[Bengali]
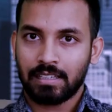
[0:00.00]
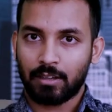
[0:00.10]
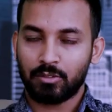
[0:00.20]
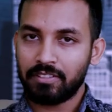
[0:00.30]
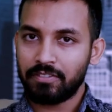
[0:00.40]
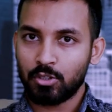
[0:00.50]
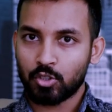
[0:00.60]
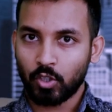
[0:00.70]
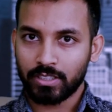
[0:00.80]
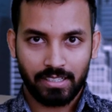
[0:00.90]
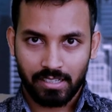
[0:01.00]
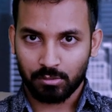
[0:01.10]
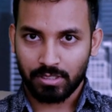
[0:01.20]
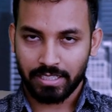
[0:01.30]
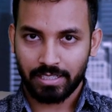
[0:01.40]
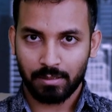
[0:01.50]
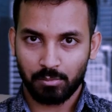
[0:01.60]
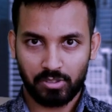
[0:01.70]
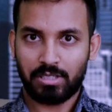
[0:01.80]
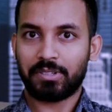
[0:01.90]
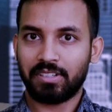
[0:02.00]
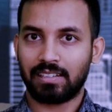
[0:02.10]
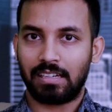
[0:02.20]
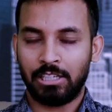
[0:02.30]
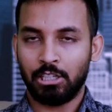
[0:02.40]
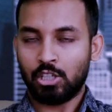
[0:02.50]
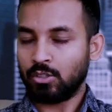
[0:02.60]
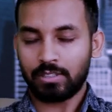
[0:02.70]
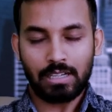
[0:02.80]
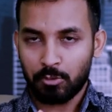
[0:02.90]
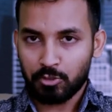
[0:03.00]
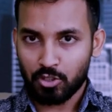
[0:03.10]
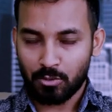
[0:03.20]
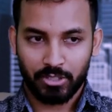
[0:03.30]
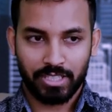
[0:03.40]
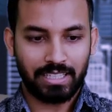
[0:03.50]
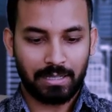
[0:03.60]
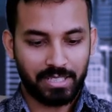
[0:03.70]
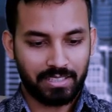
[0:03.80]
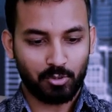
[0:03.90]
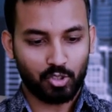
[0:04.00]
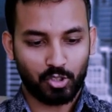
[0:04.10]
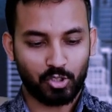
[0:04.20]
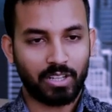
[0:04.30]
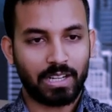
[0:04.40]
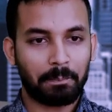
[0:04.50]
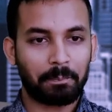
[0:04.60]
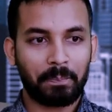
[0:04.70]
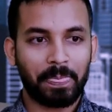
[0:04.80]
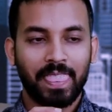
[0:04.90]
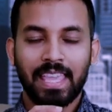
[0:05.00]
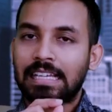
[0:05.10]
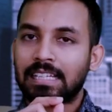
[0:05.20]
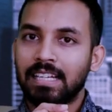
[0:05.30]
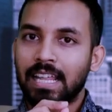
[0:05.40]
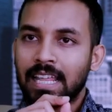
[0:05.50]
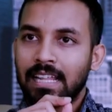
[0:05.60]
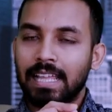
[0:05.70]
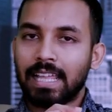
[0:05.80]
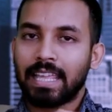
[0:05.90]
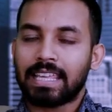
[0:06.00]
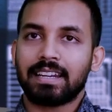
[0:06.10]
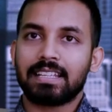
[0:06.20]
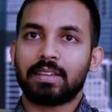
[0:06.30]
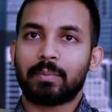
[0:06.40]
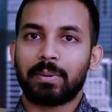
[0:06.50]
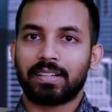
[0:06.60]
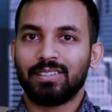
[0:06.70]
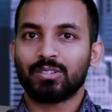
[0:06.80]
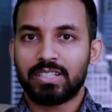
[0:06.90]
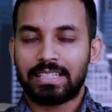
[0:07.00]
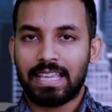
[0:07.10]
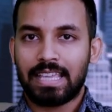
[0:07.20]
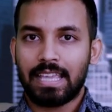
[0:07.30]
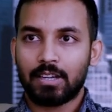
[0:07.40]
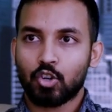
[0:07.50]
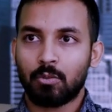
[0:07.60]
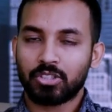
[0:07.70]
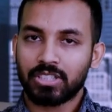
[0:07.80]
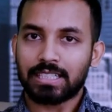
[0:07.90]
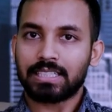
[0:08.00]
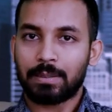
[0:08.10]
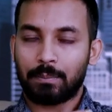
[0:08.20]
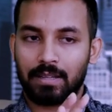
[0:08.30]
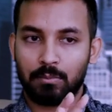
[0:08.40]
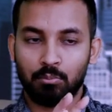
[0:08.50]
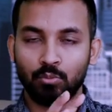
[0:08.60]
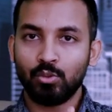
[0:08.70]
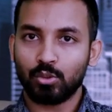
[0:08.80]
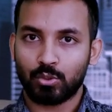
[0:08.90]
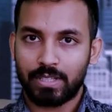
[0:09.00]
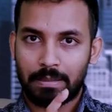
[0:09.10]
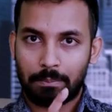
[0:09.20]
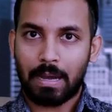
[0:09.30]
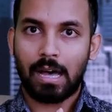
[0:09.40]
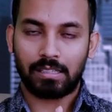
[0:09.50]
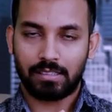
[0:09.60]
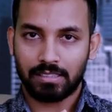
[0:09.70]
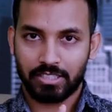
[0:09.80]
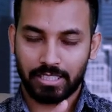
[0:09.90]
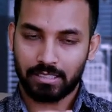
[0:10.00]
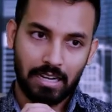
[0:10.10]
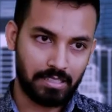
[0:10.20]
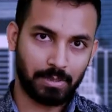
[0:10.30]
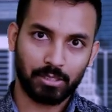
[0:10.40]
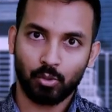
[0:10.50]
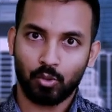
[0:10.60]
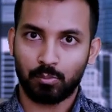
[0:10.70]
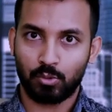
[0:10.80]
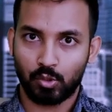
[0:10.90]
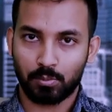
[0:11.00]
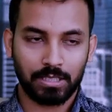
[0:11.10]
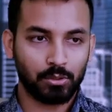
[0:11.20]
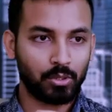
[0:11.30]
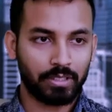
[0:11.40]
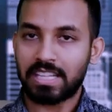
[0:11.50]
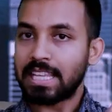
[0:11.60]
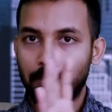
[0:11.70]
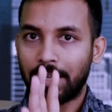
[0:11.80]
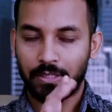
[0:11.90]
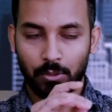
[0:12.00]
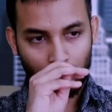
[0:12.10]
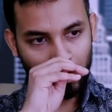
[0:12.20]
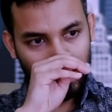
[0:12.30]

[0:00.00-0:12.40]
এখন এই ভিডিও শয়তানিটা কোথায় সেটা কি বুঝতে পারছেন যদি না বোঝেন সমস্যা নাই আমি আসি বোঝানোর জন্যে এইখানে যে ব্যাপারটা হচ্ছে যে এই সমস্যাটা মানে মূলত যে বাদ সেটা নারীবাদ হোক পুরুষ বাদ হোক যেই বাদই হোক